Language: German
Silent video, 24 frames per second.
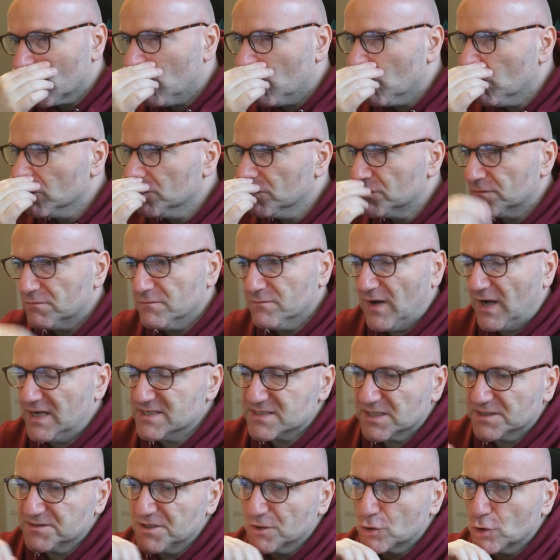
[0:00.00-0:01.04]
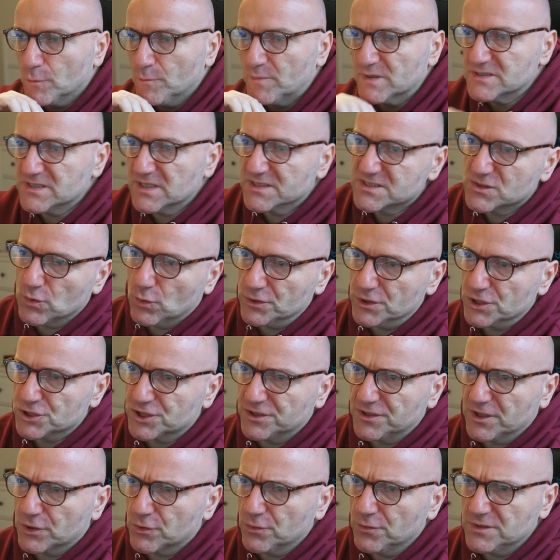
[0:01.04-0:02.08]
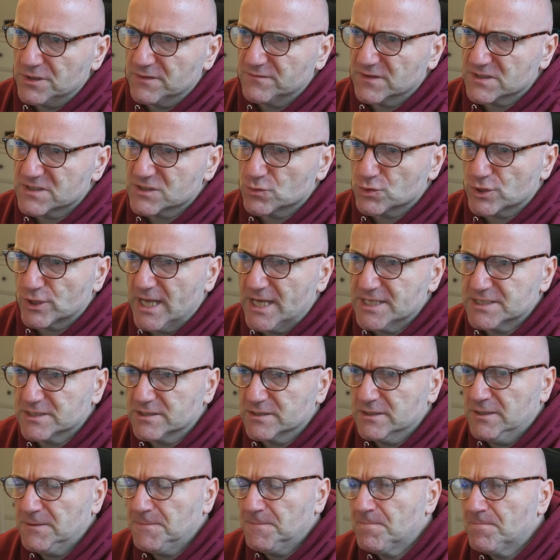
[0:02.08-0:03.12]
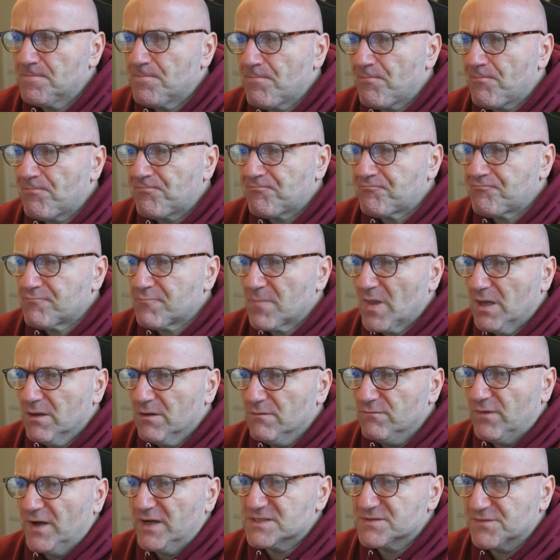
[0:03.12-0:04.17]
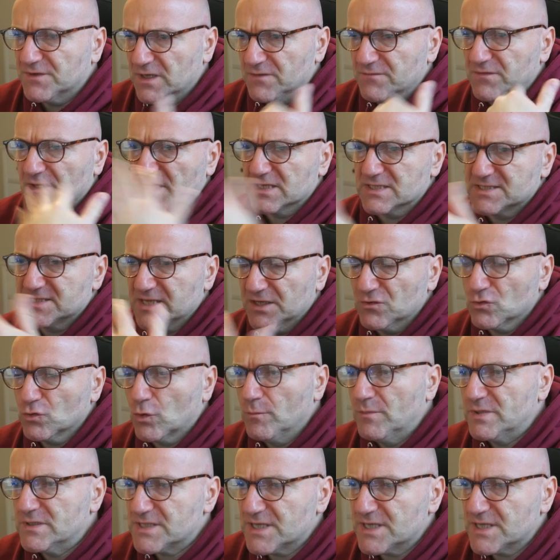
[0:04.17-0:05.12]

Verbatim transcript: und Weiß hat hier Kompensation. Hier steht der König einfach zu schlecht. Ne? Weiß wird einfach das Zentrum